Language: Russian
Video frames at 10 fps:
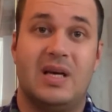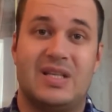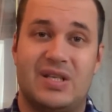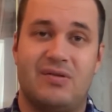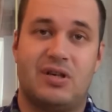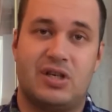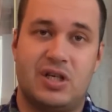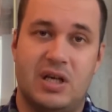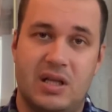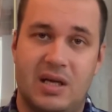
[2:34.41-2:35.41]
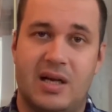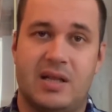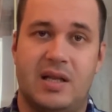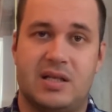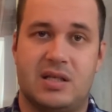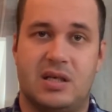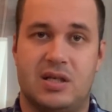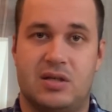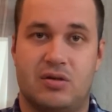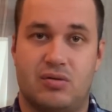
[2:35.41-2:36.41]
Совершенно
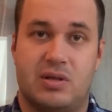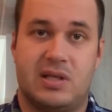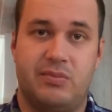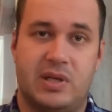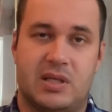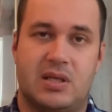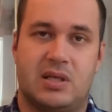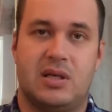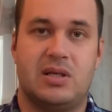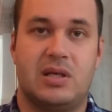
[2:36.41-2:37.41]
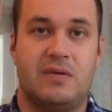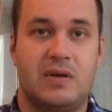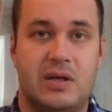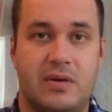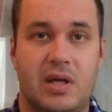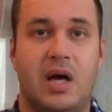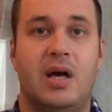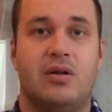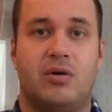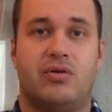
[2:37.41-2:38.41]
однозначно, что если место зарезервировано,
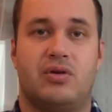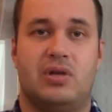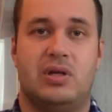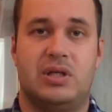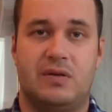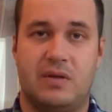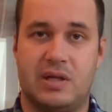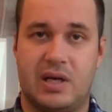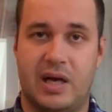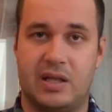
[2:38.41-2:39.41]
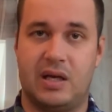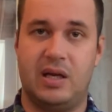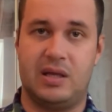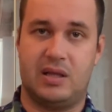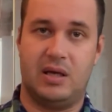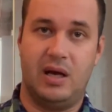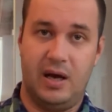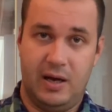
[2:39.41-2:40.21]
то оно зарезервировано конкретно